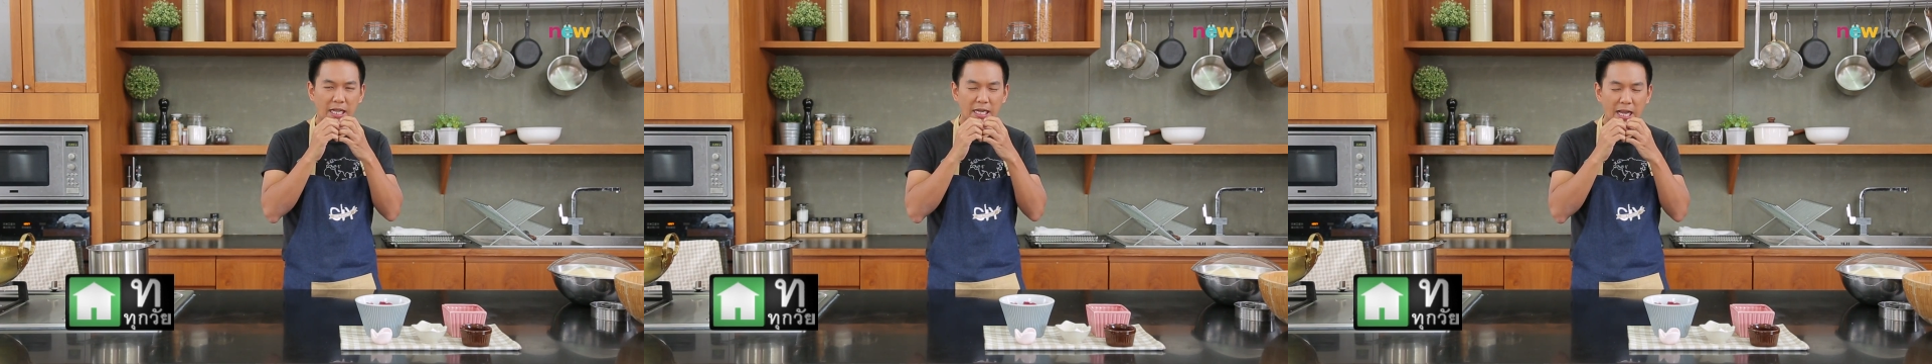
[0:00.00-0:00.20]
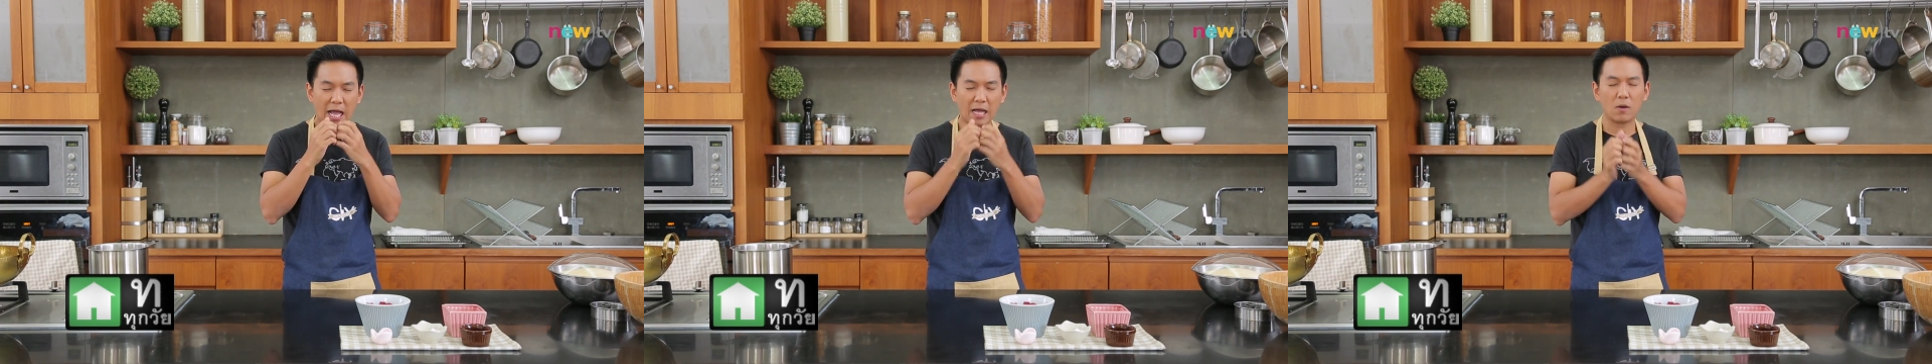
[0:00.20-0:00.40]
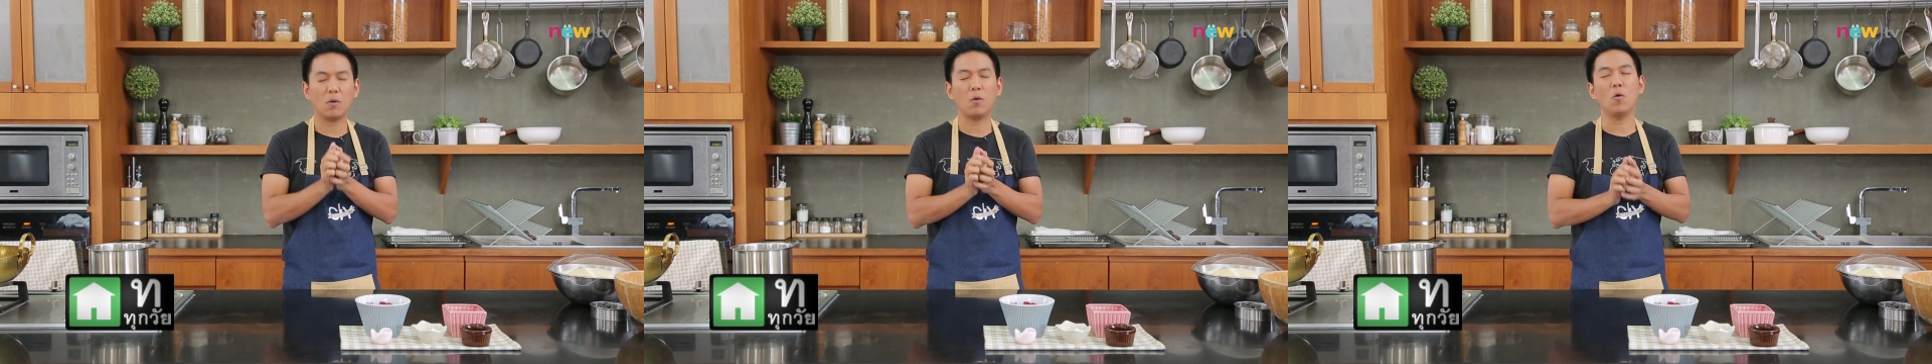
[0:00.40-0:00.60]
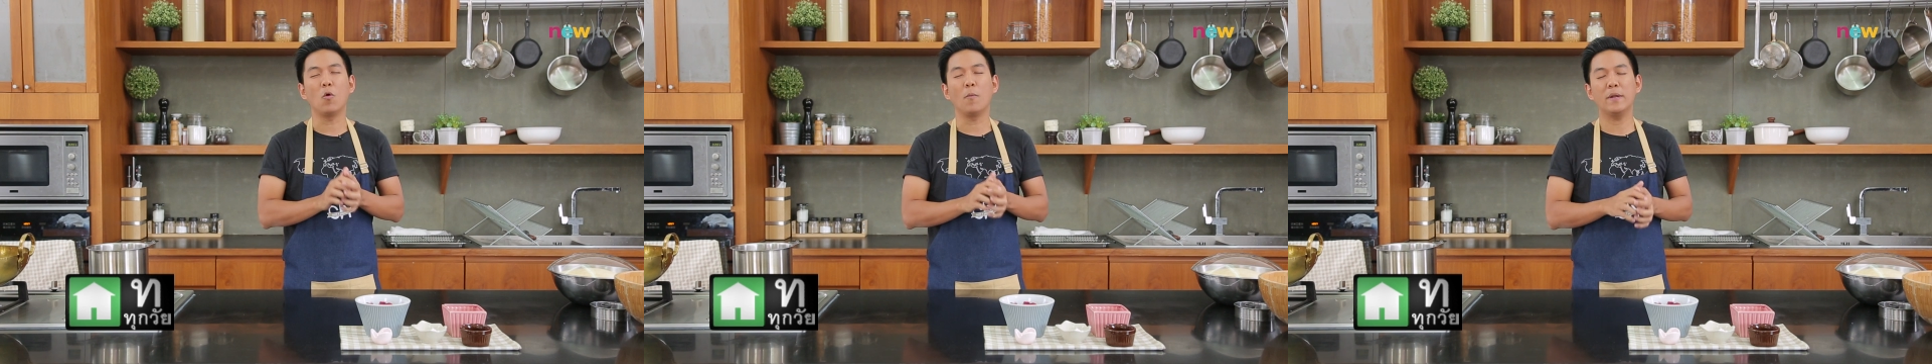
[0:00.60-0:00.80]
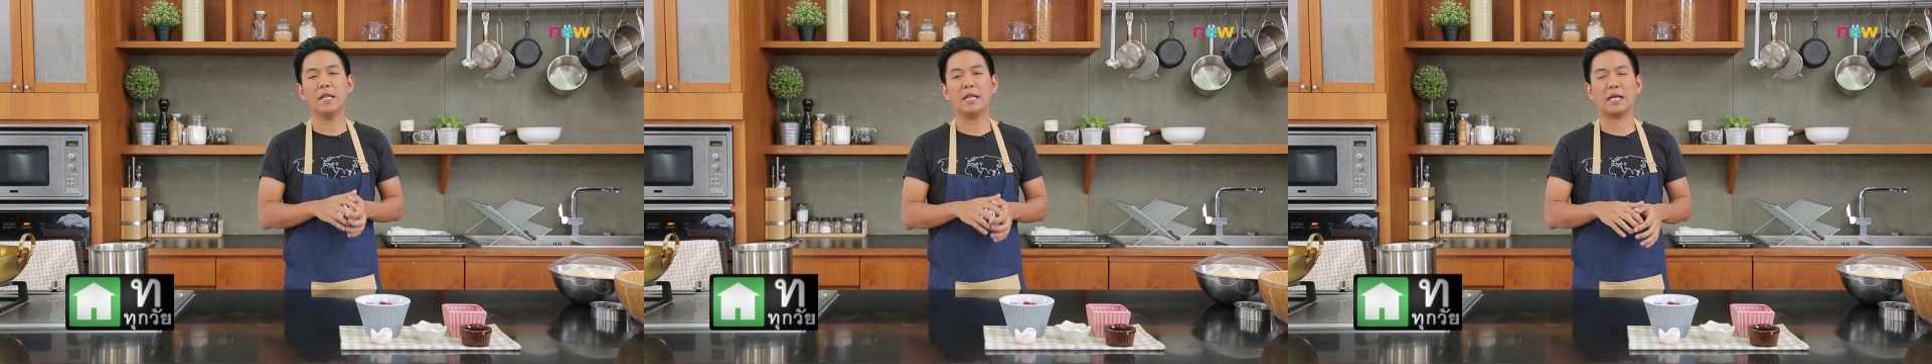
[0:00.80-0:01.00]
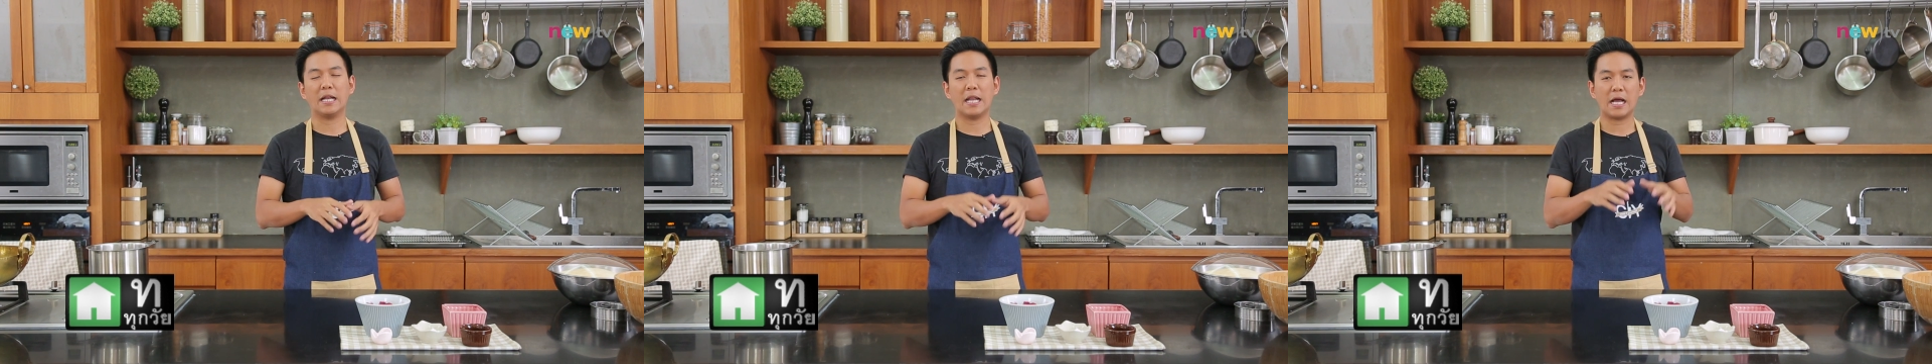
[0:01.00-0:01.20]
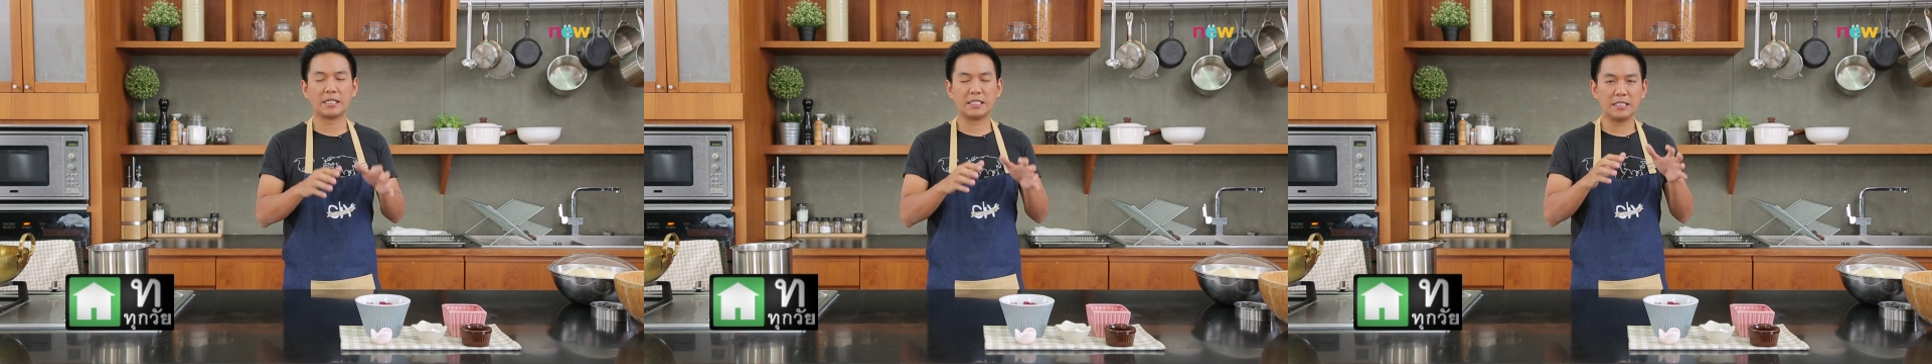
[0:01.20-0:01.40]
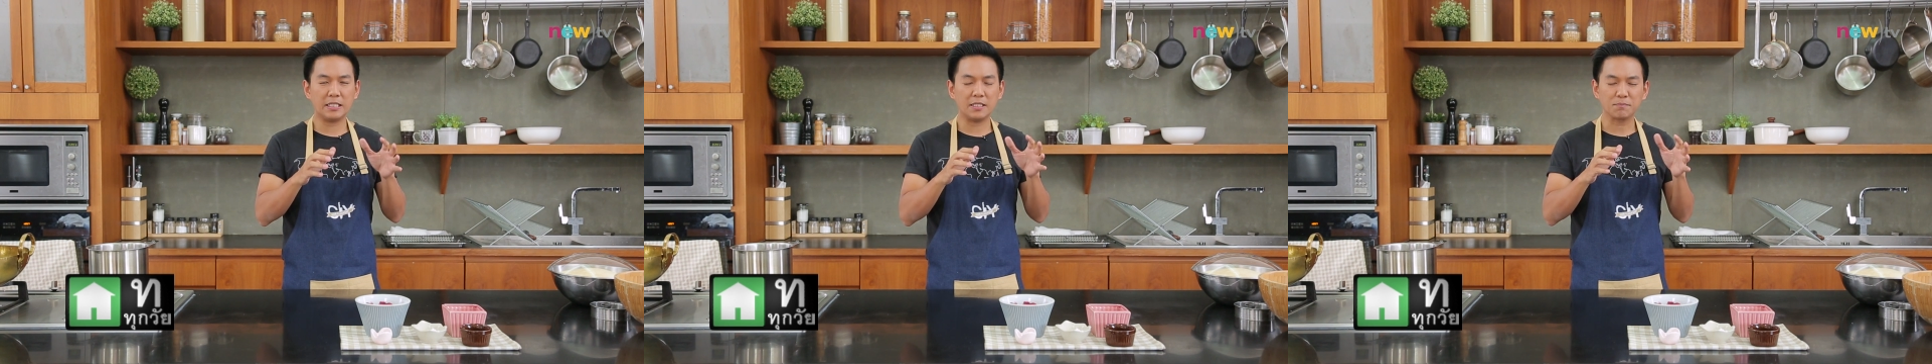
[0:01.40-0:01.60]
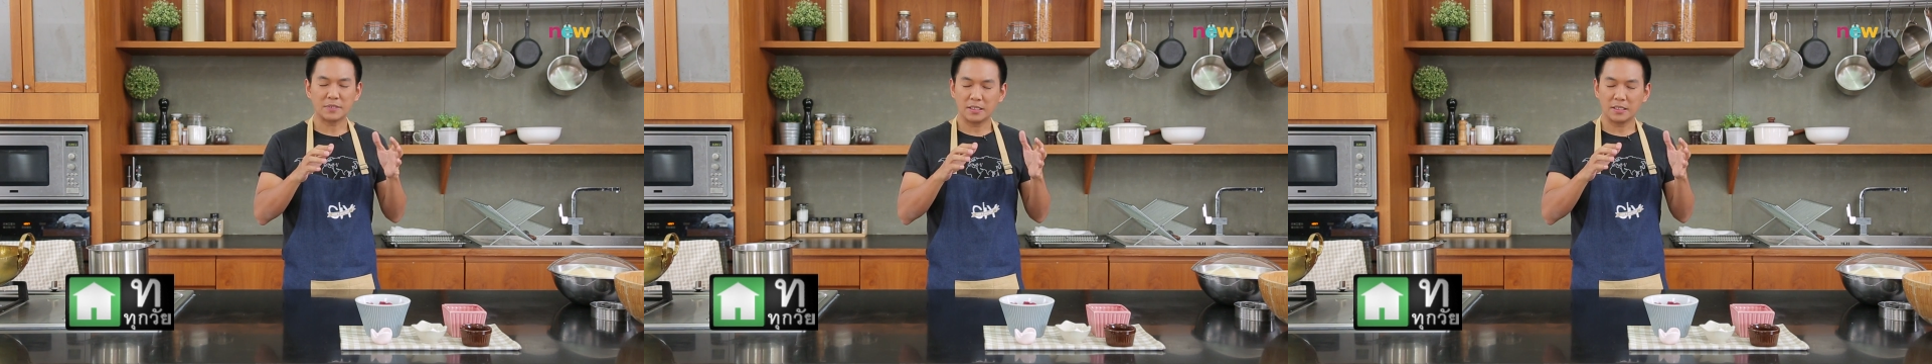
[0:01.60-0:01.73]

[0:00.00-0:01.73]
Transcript: ทะลักโอ้โหเป็นเอกลักษณ์ที่